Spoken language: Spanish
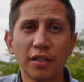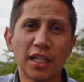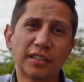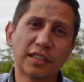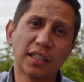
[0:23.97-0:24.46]
y
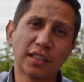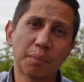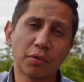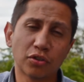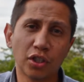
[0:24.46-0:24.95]
el
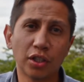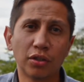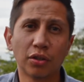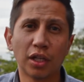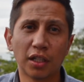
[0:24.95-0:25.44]

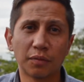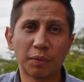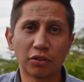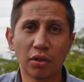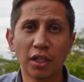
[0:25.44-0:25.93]
60% de las
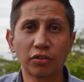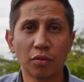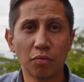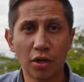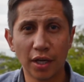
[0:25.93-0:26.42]
personas
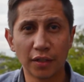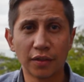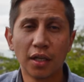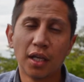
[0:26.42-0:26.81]
son mujeres